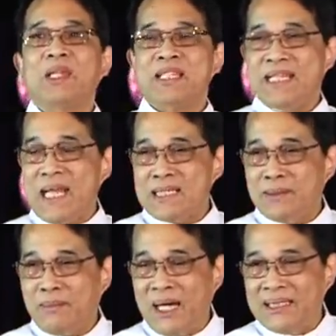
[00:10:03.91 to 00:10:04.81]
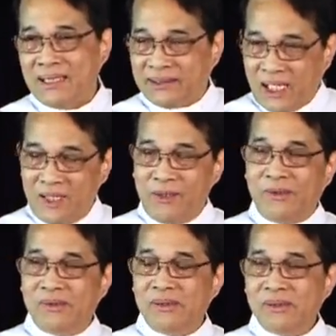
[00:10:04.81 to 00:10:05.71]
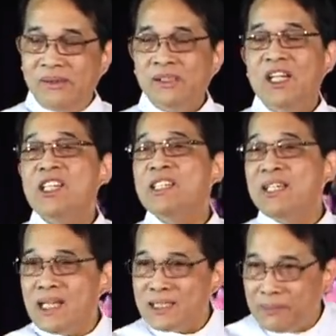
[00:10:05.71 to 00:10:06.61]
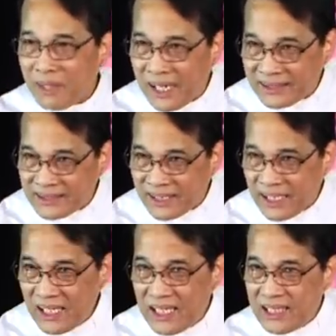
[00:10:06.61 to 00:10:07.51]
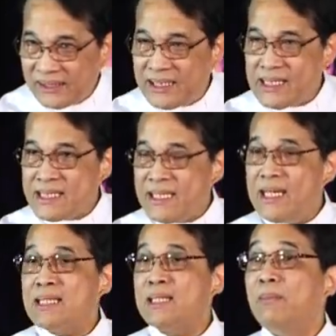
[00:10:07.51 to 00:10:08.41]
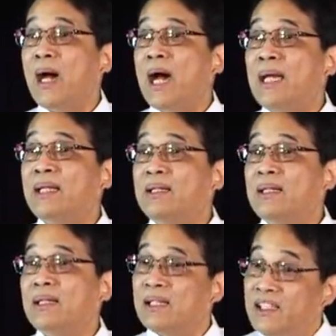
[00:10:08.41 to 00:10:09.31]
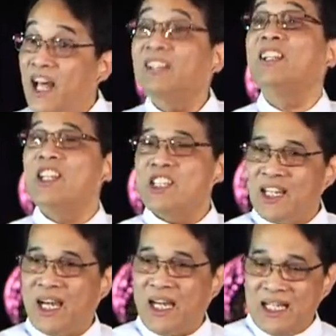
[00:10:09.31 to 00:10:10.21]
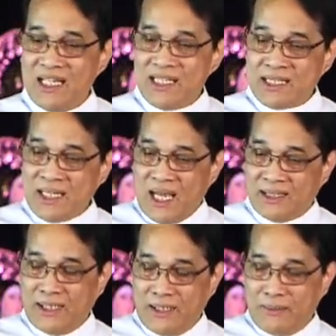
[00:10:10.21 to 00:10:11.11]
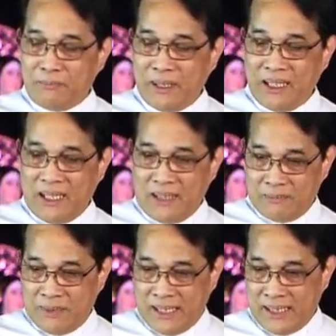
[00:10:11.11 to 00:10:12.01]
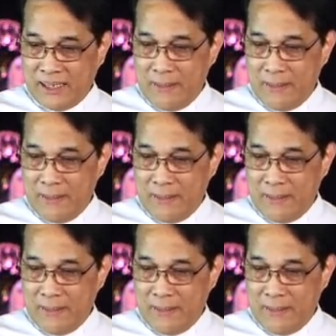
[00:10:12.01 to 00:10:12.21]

Sinasamahan niya tayo, sinasamahan niya. Sinasamahan natin siya sa ating paglalakbay.